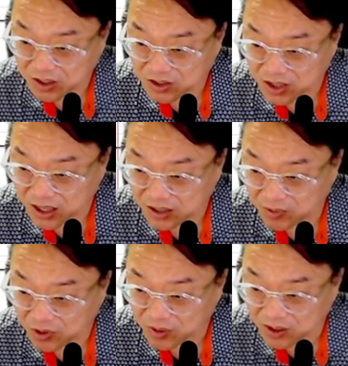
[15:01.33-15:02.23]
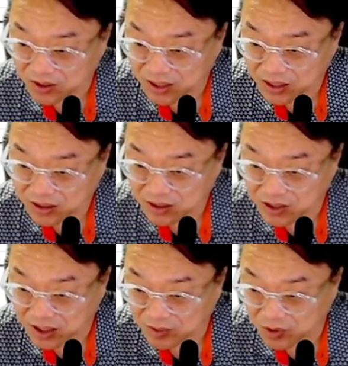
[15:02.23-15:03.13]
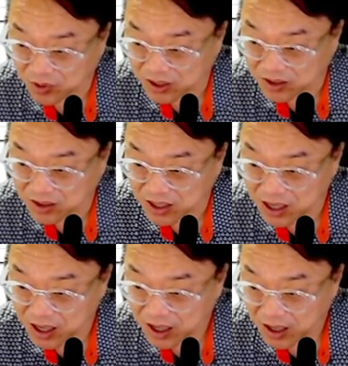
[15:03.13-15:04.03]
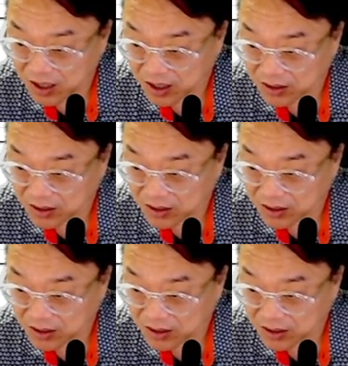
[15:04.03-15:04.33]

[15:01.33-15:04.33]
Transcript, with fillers: 이 밑에 저항이 뭐로 바뀐다? 여기 저항이 뭐로 바뀐다?